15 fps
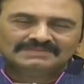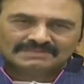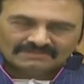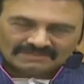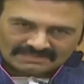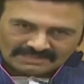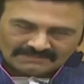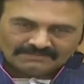
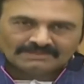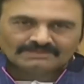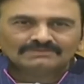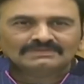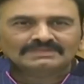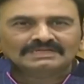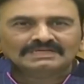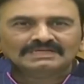ఇకేమన్నా
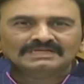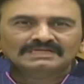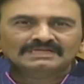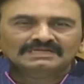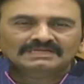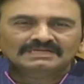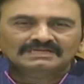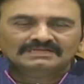సంబంధం ఉందా
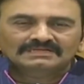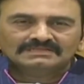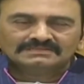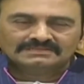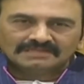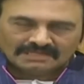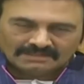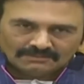
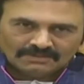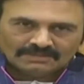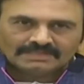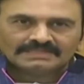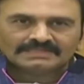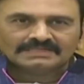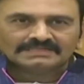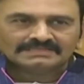జగన్మోహన్
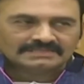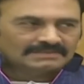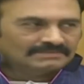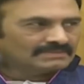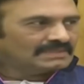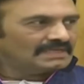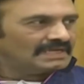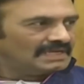రెడ్డి గారు
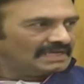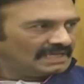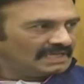స్కీమ్కి